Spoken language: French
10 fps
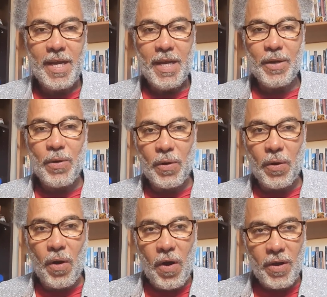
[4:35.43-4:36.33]
Le
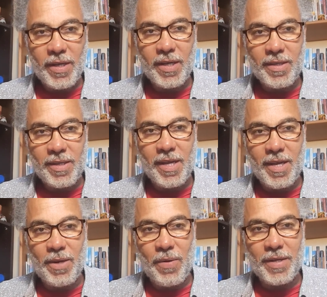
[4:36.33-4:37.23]
corps qui
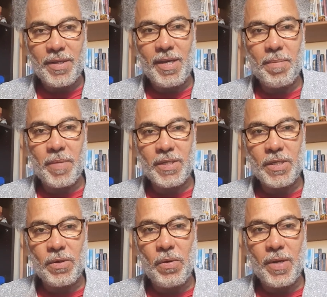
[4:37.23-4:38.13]
était éloigné,
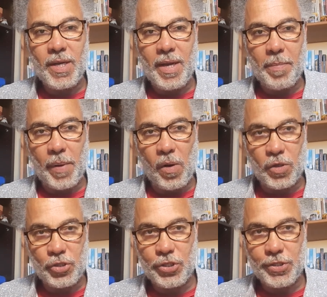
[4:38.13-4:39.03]
maintenant, il est
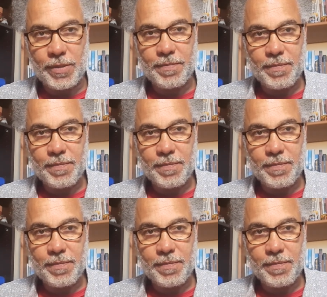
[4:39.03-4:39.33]
proche